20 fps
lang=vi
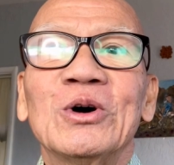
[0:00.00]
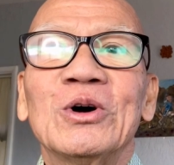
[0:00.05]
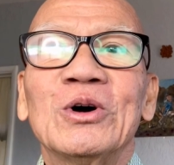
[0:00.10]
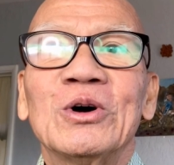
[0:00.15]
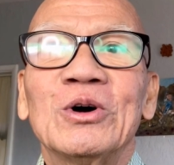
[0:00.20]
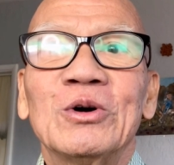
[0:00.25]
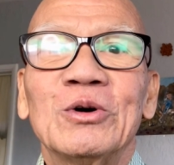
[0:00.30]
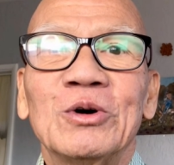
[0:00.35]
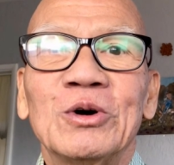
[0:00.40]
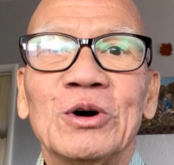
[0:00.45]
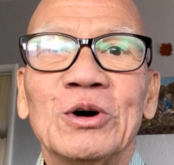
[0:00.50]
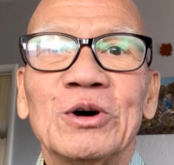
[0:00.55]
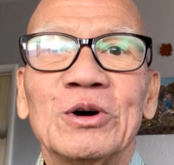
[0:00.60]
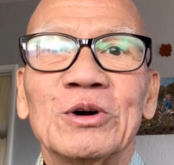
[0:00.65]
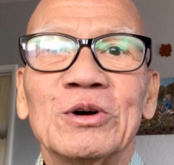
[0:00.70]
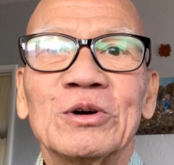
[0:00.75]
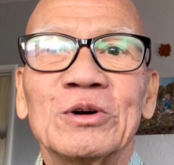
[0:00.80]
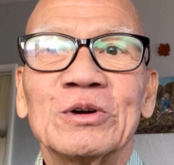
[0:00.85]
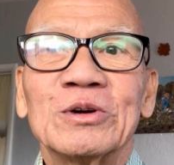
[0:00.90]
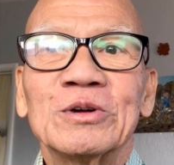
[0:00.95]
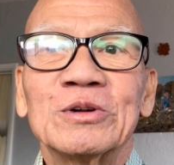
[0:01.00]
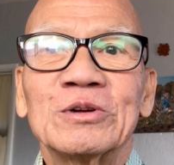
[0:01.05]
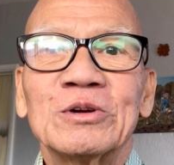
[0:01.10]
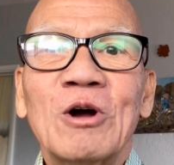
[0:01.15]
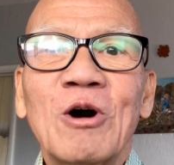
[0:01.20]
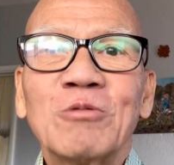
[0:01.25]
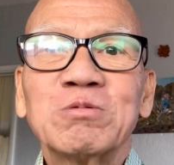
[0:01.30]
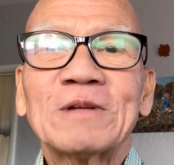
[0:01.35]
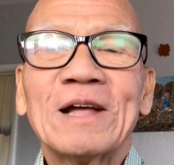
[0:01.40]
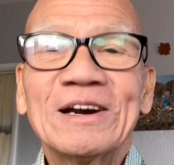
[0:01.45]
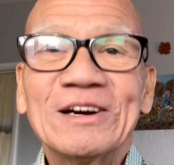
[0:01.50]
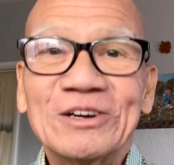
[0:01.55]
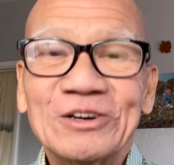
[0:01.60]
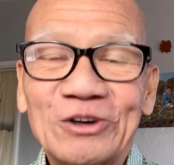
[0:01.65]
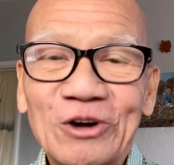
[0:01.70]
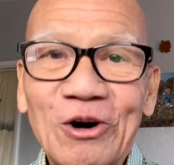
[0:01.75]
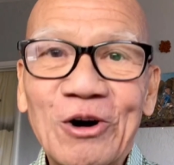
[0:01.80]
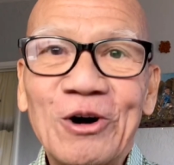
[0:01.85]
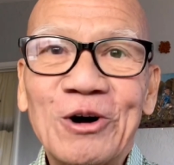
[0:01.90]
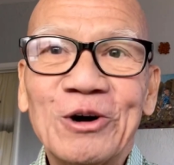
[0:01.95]
ờ, đốt thành
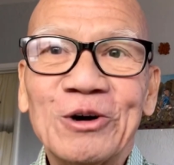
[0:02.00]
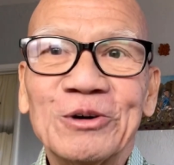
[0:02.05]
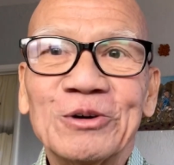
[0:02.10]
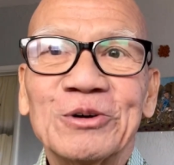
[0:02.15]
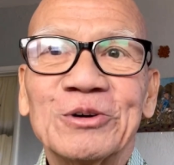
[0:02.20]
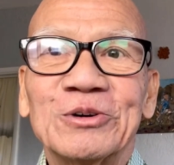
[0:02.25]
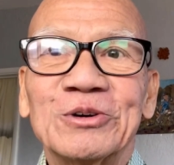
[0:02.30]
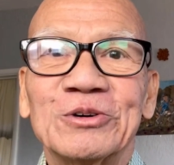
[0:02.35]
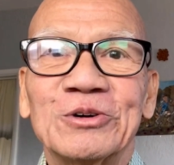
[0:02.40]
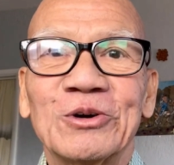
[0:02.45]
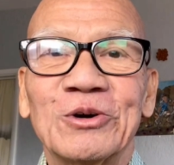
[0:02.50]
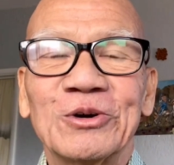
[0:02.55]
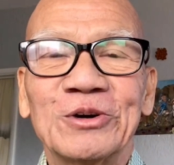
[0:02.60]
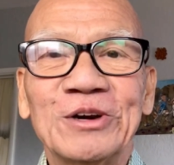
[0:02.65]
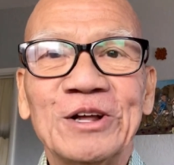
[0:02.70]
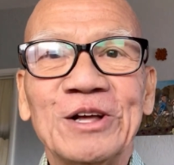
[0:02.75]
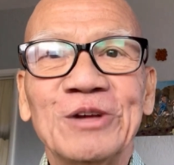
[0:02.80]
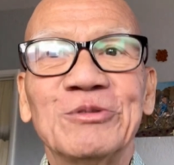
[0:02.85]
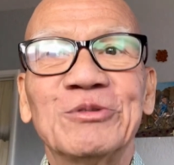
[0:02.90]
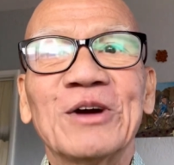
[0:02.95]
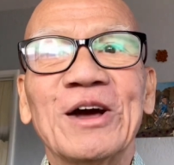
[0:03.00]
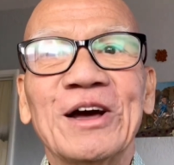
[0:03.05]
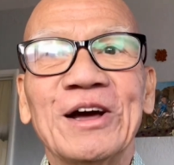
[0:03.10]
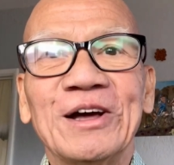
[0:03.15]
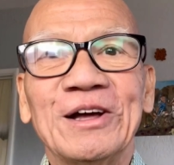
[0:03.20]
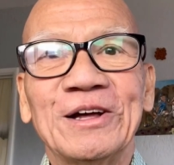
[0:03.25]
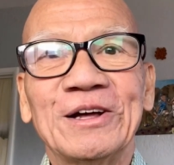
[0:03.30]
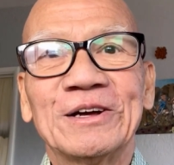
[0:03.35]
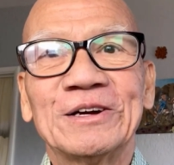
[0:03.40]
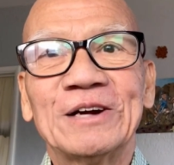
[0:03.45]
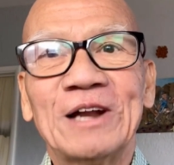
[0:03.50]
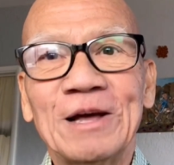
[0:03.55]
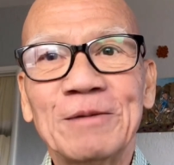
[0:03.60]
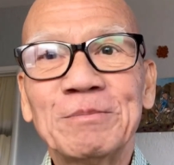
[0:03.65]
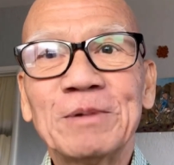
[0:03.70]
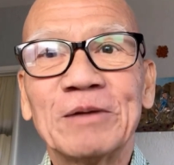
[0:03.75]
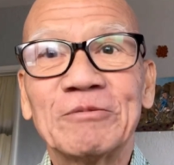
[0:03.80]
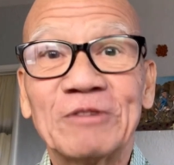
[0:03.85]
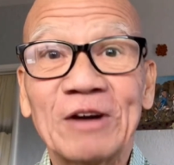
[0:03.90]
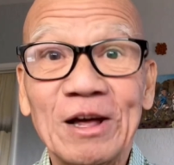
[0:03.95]
tro rồi đi về để
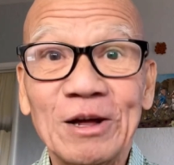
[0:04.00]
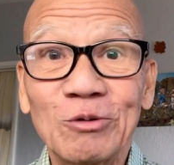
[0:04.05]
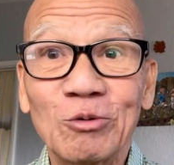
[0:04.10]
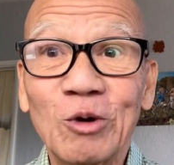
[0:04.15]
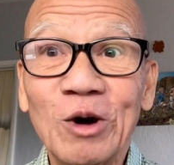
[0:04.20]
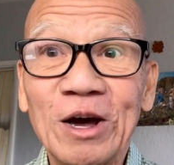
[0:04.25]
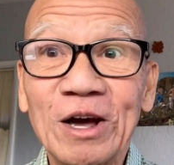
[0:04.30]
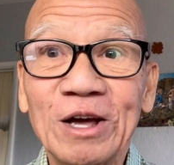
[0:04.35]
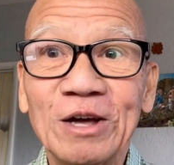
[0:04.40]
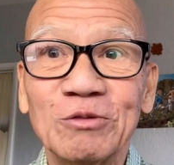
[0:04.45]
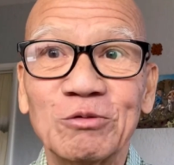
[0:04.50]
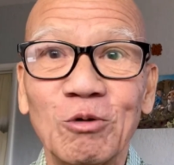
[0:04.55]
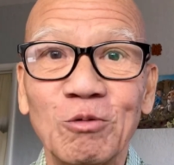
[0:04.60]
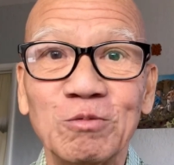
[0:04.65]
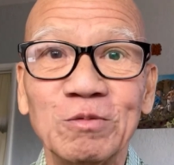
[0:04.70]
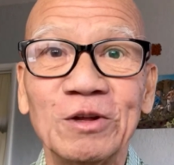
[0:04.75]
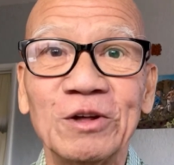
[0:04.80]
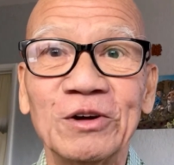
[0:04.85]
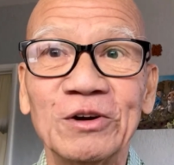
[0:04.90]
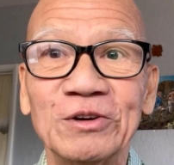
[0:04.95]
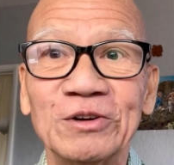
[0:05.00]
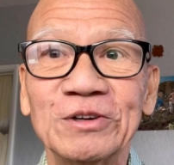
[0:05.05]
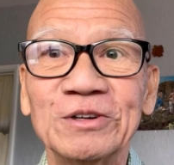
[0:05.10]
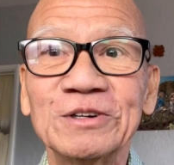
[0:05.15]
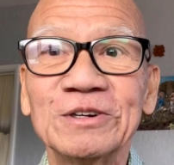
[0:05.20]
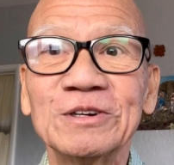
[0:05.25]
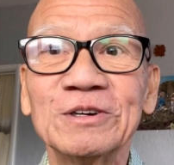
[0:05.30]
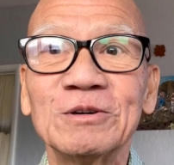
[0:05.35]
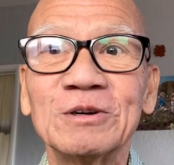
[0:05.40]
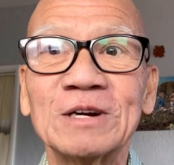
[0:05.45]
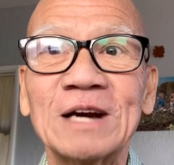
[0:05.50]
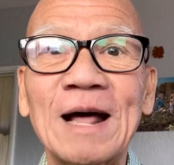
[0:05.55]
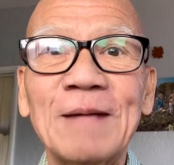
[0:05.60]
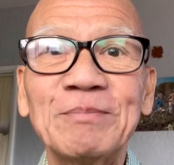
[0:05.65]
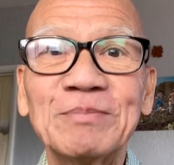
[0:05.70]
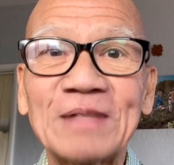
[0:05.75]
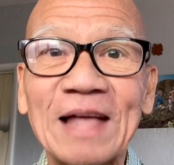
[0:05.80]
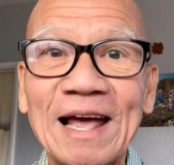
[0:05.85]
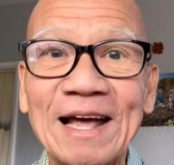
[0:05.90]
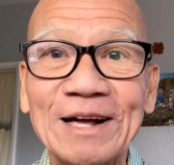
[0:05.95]
mà về quê phục dưỡng đám
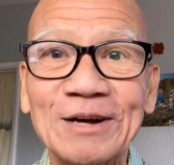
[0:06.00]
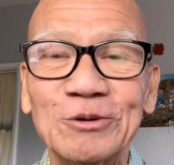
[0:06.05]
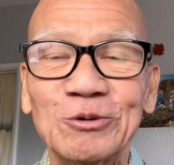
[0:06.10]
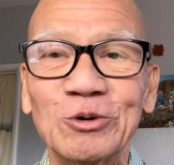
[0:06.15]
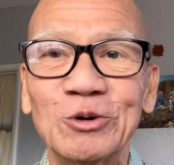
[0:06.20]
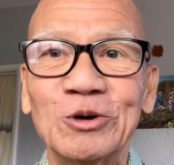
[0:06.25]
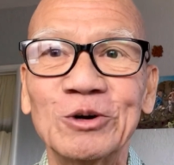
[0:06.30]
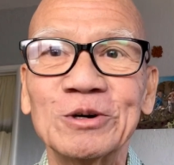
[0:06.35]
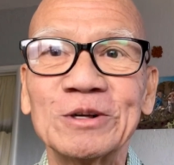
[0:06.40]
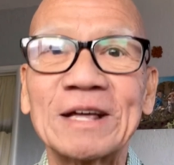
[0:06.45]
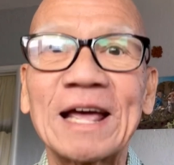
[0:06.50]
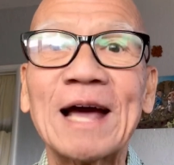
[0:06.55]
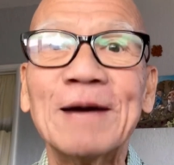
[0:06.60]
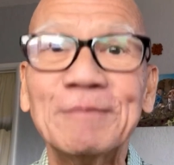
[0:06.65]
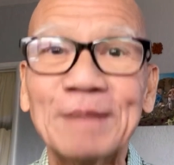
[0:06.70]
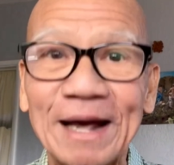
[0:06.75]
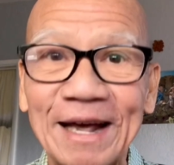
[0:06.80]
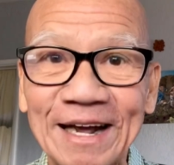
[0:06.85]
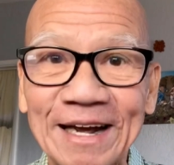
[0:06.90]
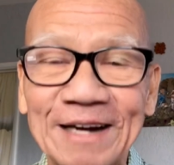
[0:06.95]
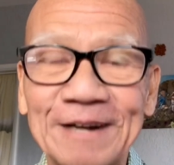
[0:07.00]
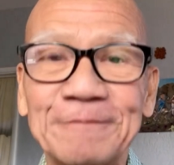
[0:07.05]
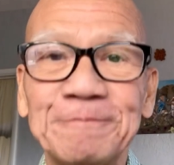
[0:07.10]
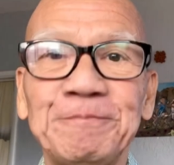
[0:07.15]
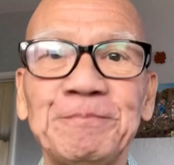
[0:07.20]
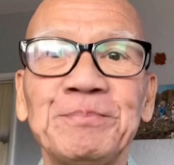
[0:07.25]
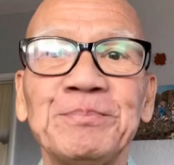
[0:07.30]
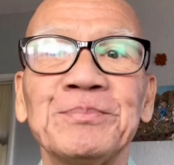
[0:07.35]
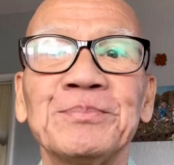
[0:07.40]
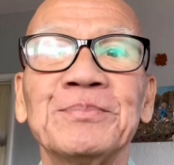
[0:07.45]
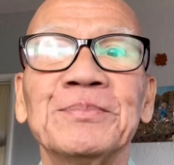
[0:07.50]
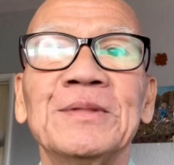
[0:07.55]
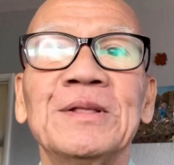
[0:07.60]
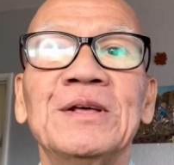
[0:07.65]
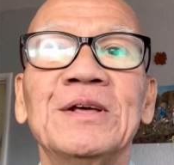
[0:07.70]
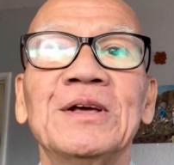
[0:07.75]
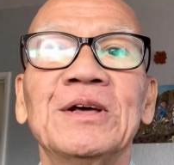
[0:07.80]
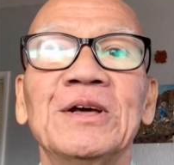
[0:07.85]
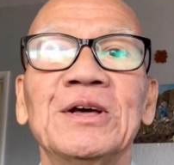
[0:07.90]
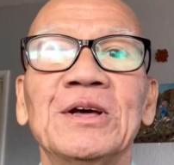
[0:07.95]
tang của cha mẹ
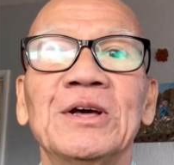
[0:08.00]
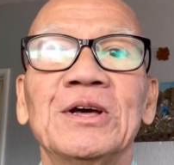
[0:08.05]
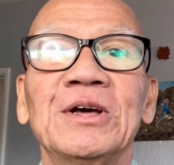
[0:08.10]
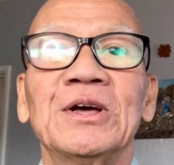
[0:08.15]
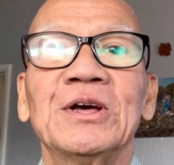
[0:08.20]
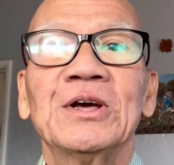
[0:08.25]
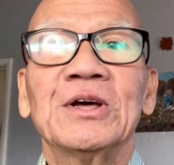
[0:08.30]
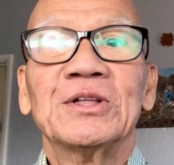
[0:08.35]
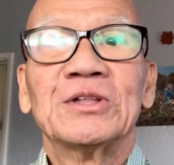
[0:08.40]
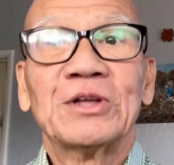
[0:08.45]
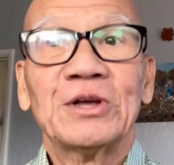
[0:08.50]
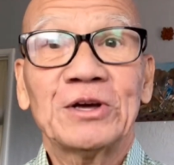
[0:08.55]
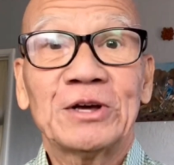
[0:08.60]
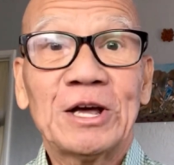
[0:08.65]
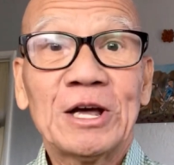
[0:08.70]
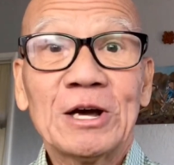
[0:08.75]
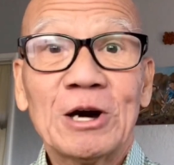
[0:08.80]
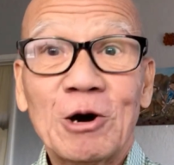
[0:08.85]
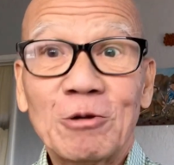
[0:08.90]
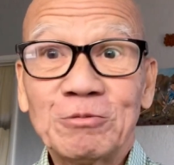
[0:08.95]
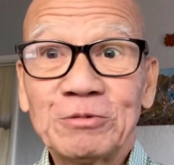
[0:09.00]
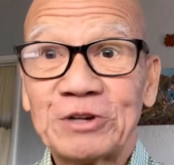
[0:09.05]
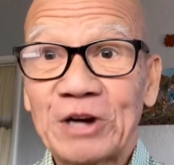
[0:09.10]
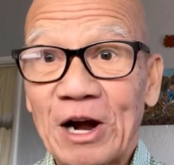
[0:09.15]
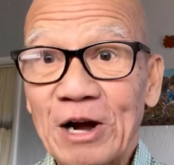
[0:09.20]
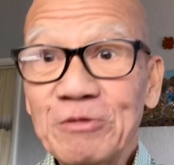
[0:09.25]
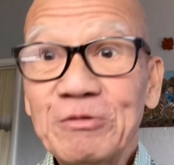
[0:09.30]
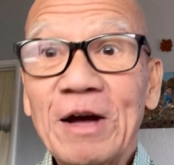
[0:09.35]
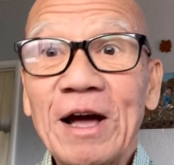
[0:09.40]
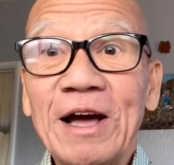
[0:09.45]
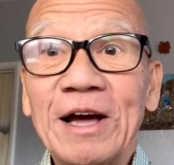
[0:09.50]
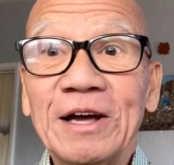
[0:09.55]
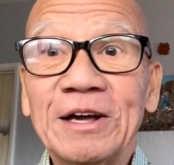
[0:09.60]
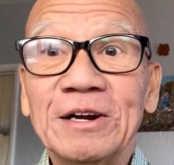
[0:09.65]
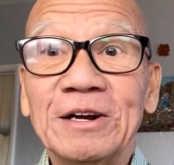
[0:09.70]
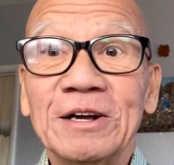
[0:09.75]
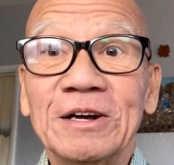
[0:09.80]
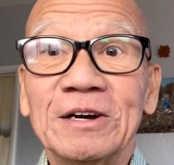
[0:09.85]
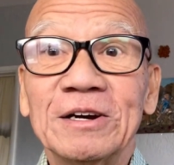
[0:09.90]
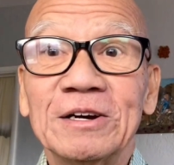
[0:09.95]
thì khi ông trở về
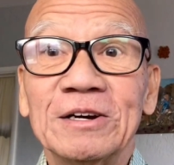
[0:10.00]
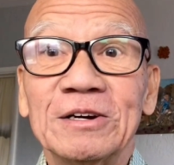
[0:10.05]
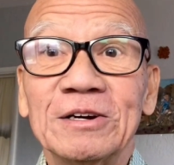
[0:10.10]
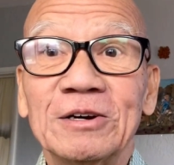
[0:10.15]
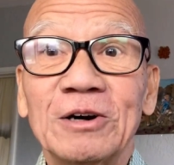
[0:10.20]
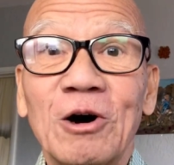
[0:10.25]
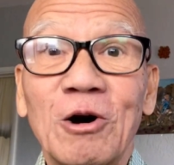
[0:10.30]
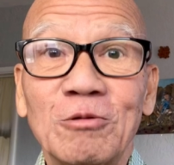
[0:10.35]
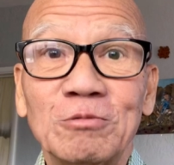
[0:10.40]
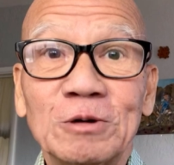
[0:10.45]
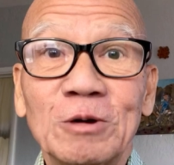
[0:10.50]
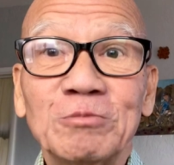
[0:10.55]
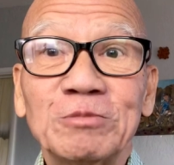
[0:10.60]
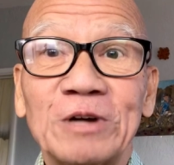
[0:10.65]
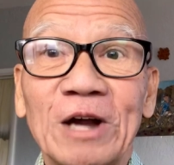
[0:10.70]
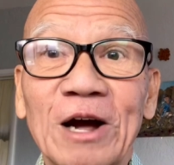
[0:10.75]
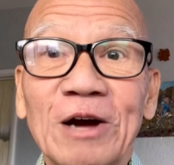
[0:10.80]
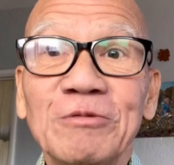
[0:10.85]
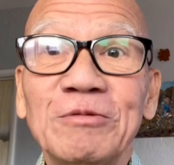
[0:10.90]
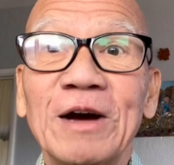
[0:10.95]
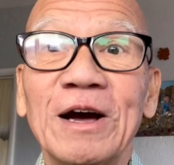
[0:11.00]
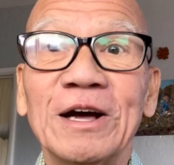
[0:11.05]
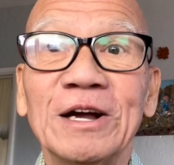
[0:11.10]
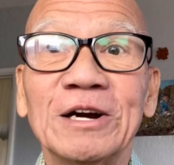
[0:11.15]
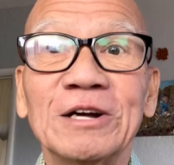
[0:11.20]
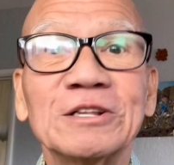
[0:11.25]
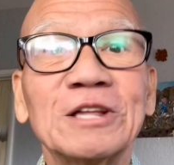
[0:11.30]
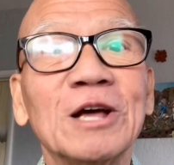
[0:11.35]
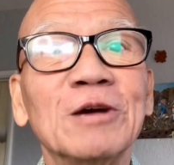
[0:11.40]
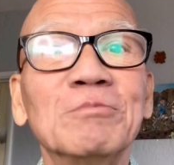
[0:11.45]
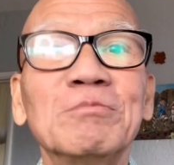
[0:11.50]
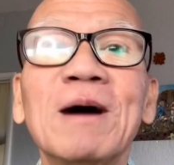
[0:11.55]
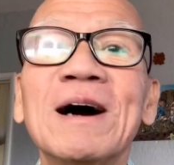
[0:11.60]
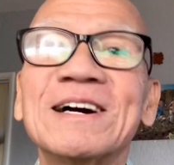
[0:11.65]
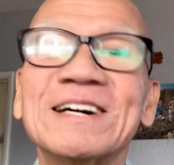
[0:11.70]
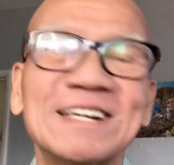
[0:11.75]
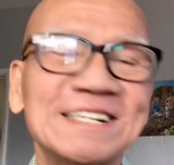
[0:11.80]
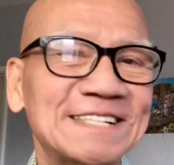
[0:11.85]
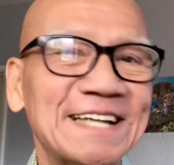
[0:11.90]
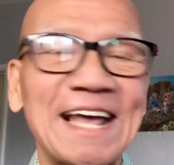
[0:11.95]
thì ờ, hồn ông trở về đó thì mất
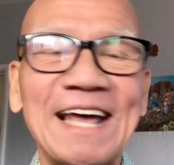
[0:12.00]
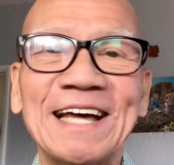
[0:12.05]
cái xác